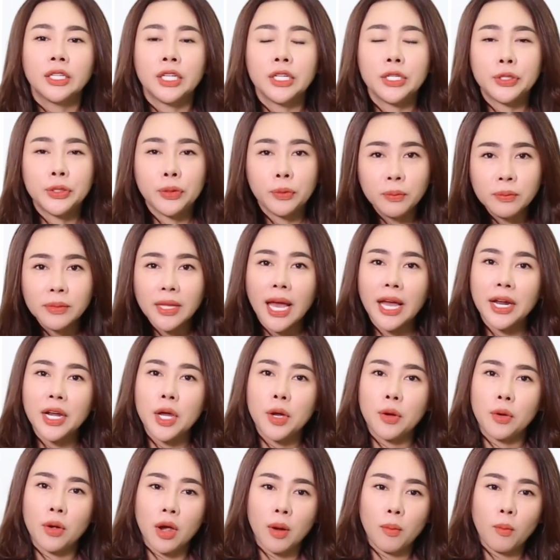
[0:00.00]
thì chúng ta
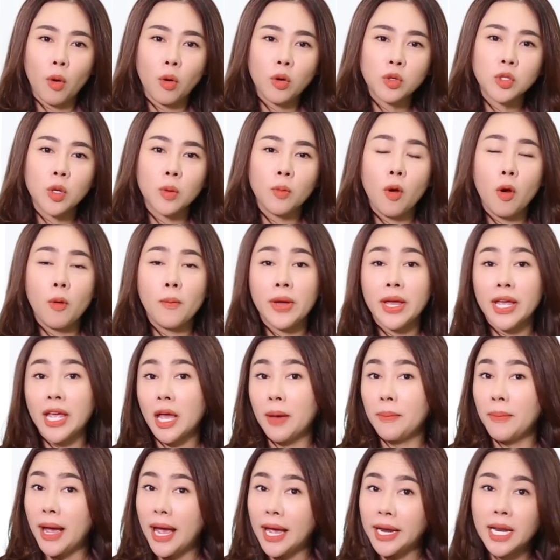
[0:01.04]
đều cần bổ sung
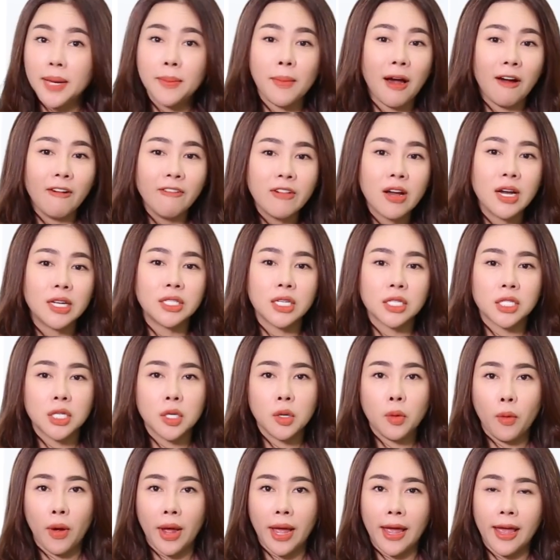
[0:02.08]
omega 3 để bảo vệ cho
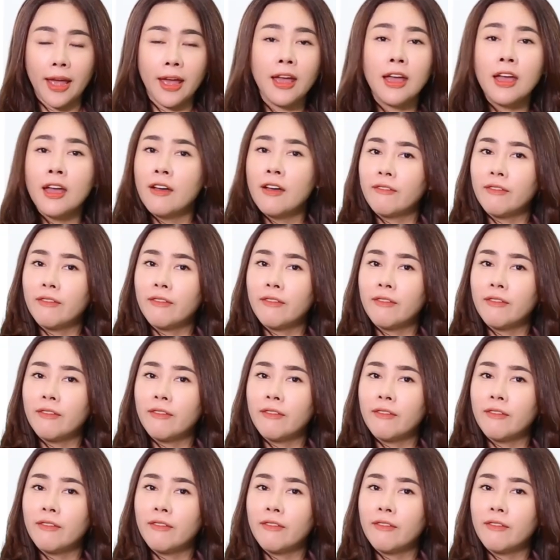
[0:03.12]
sức khỏe